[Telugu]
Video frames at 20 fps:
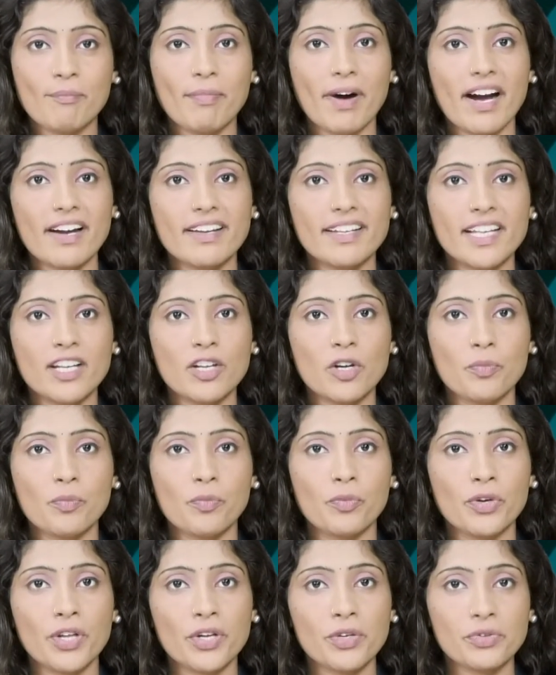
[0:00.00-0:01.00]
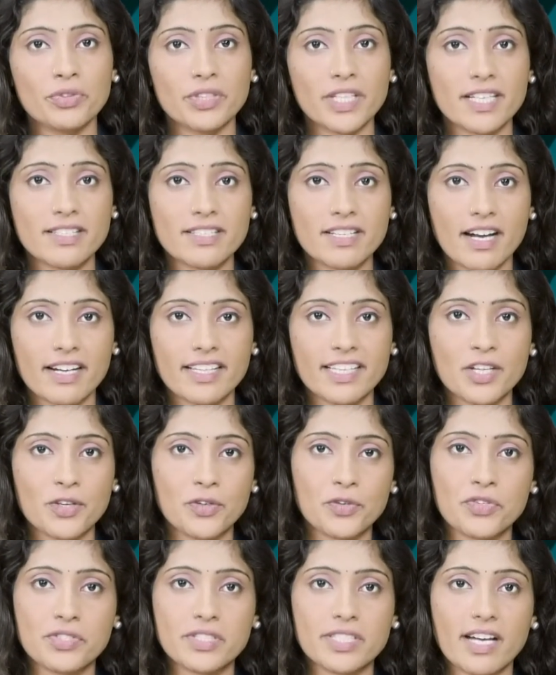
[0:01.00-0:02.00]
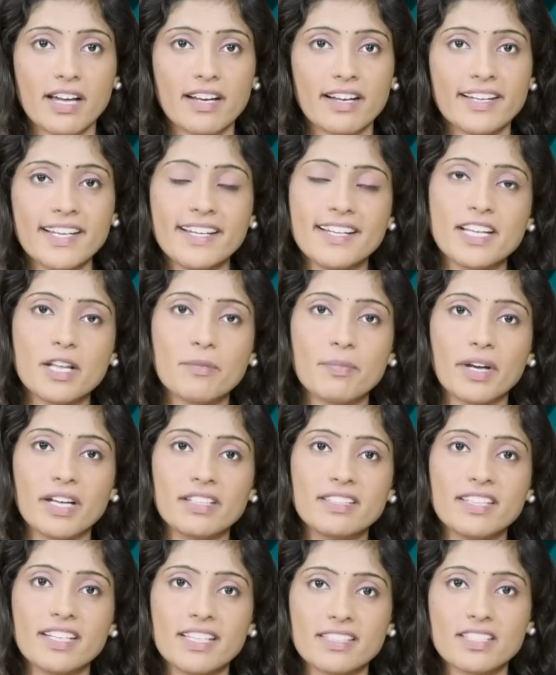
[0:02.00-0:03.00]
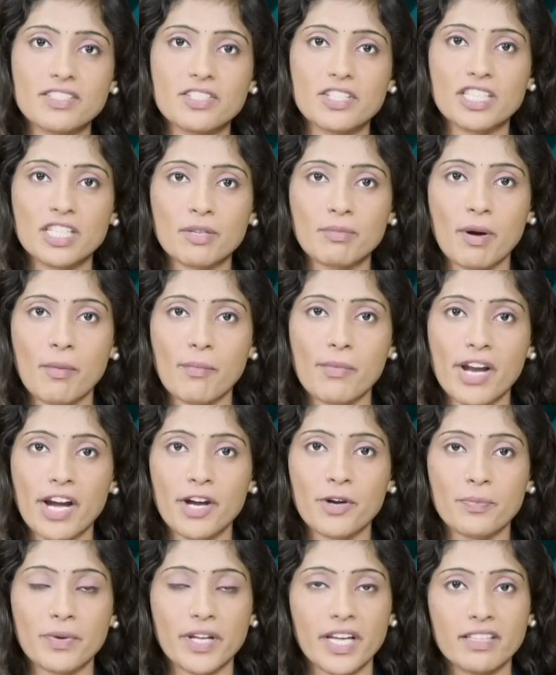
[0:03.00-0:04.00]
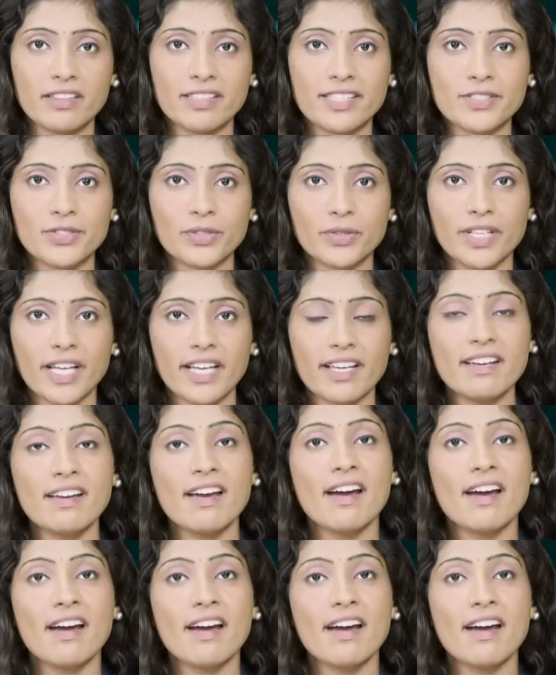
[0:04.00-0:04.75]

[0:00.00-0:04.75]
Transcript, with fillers: పార్టీలో పునరుత్తేజానికి కృషి చేయాలని టీడీపీ అధినేత చంద్రబాబు నాయుడు ప్రయత్నిస్తుంటే